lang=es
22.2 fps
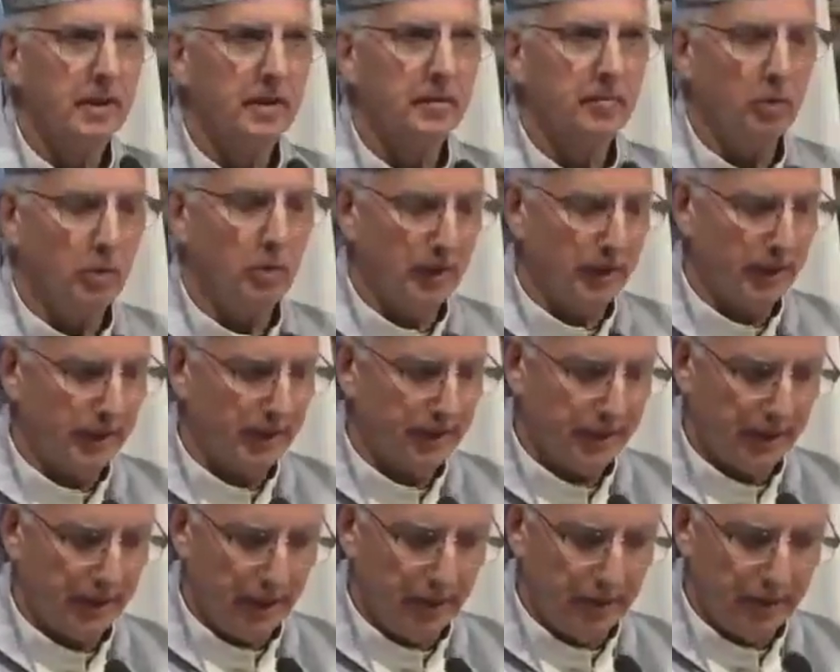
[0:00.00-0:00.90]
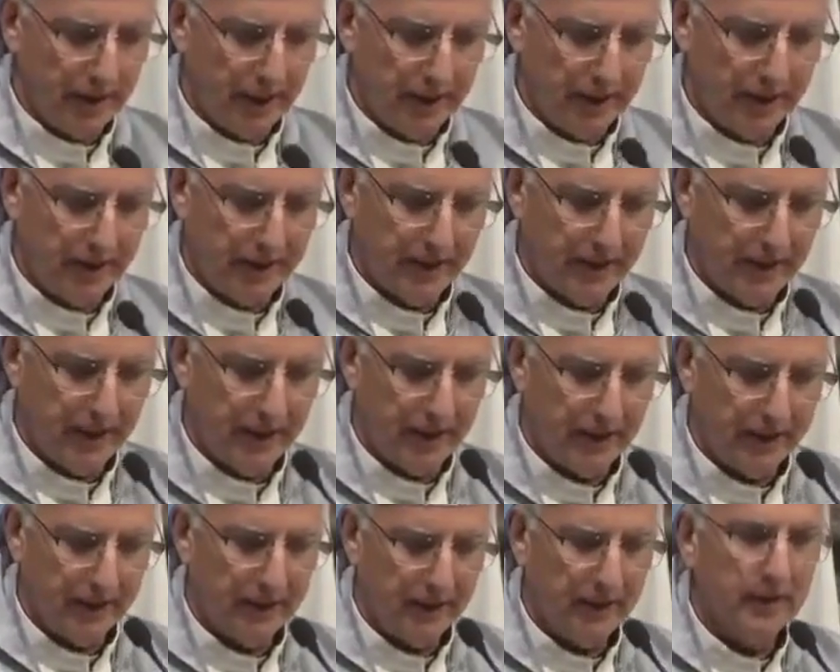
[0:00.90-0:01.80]
poder celebrar
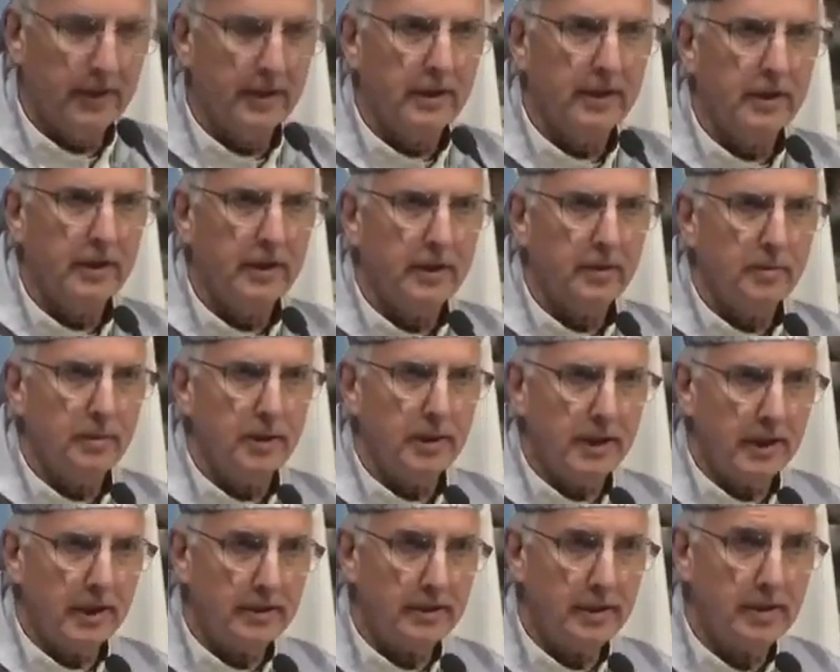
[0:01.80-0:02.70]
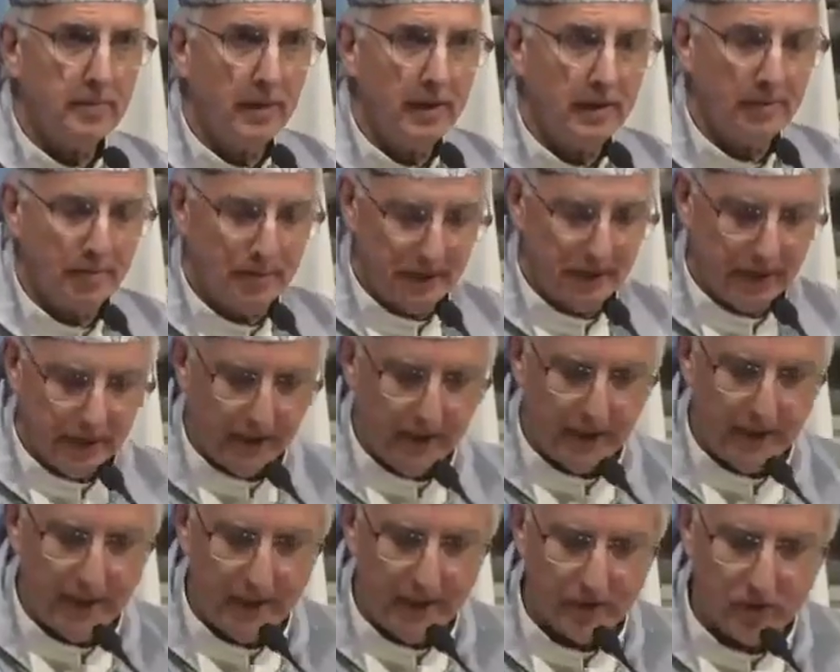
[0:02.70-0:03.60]
esta vigésima
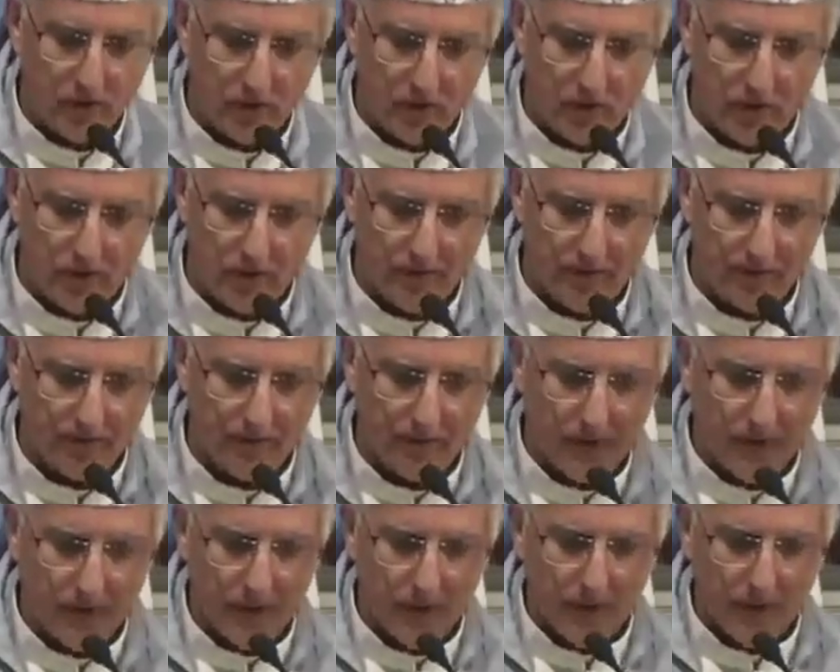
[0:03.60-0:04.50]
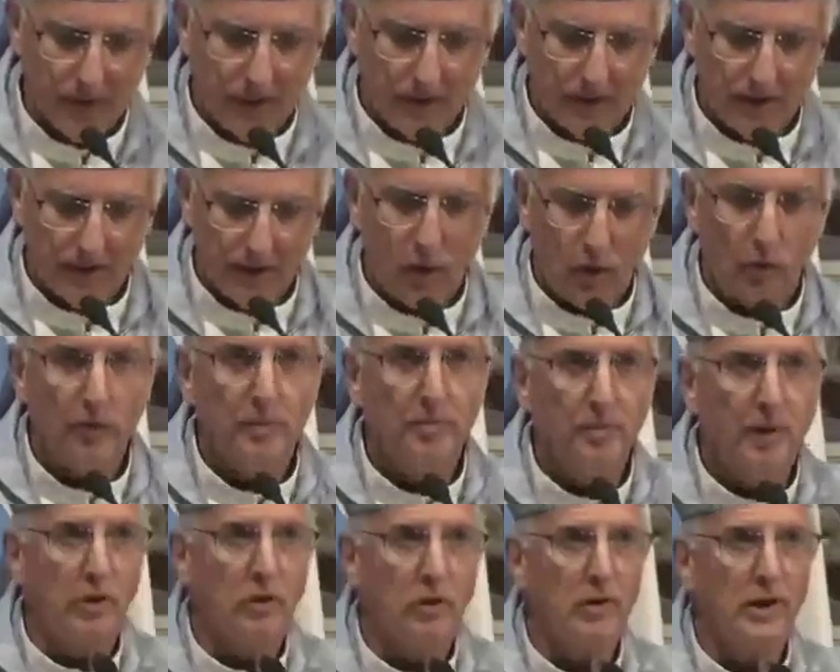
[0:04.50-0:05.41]
peregrinación del
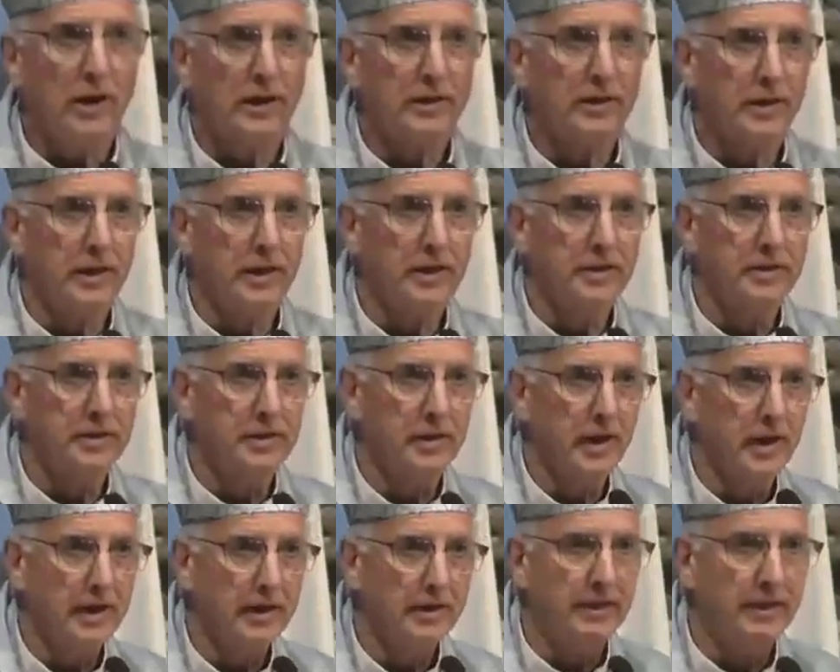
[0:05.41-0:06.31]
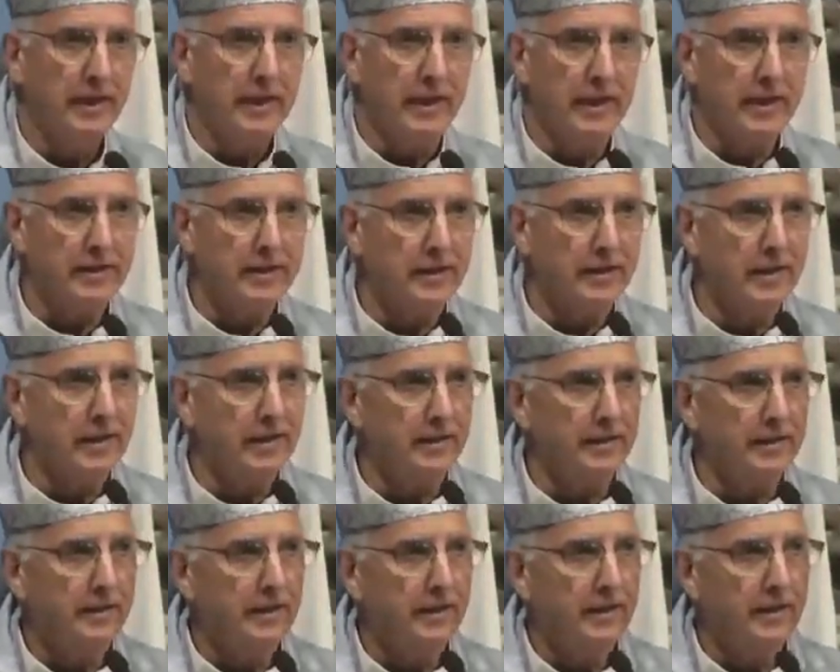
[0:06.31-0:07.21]
obispado castrense a esta
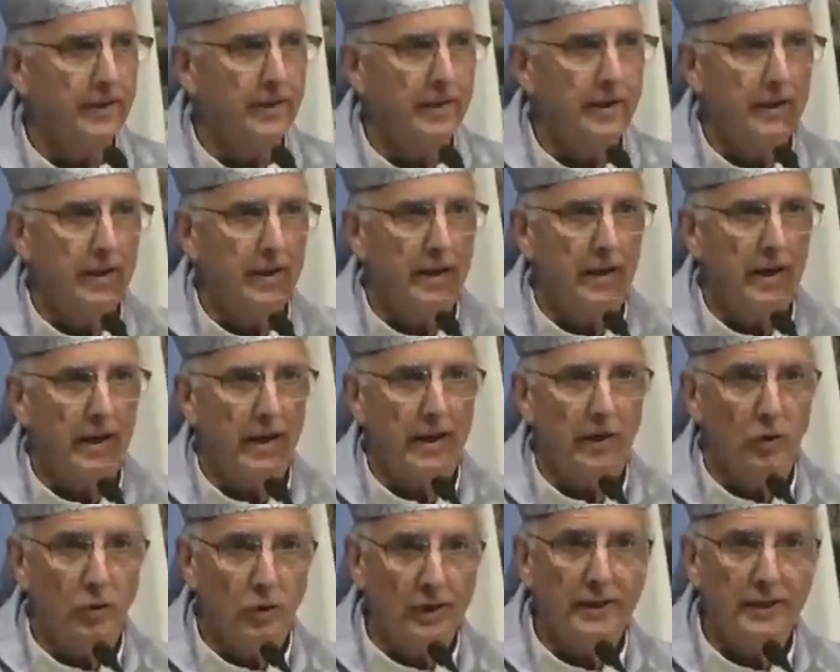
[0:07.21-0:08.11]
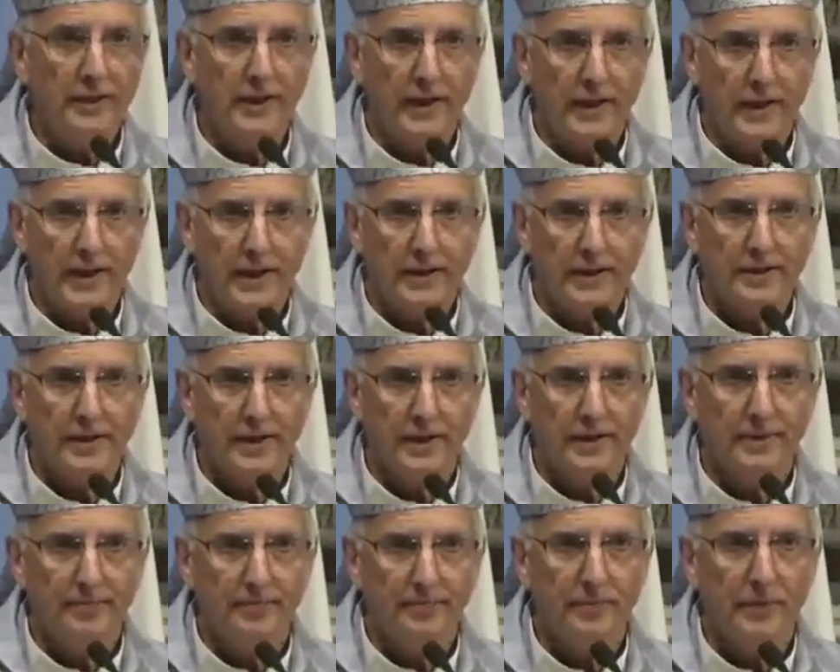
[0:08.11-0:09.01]
casa, a nuestra
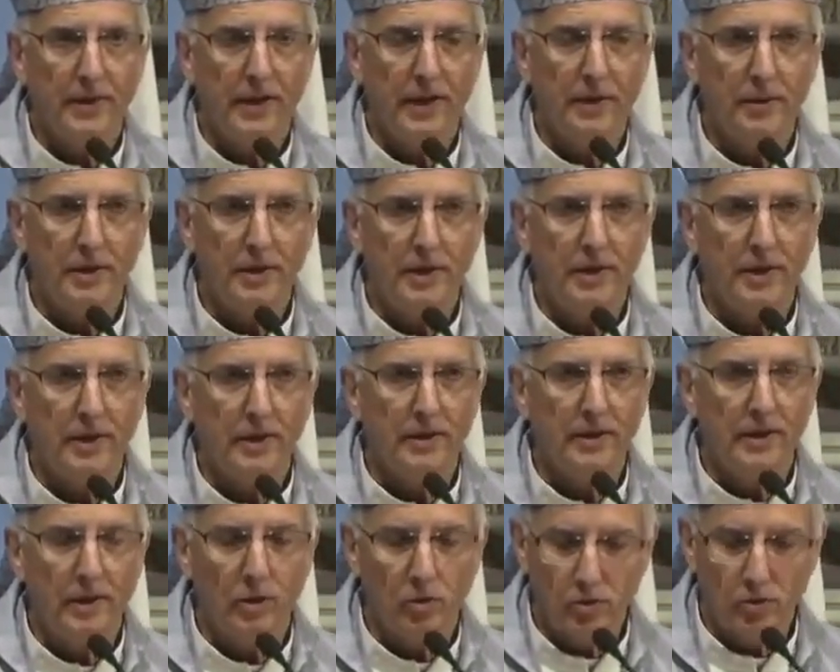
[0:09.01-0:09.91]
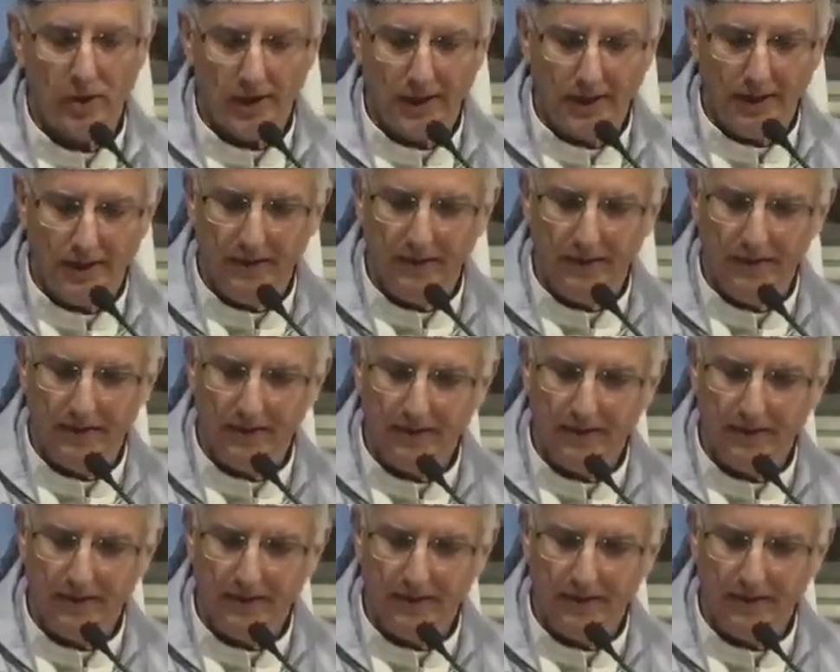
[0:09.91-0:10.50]
casa, la Virgen de Luján.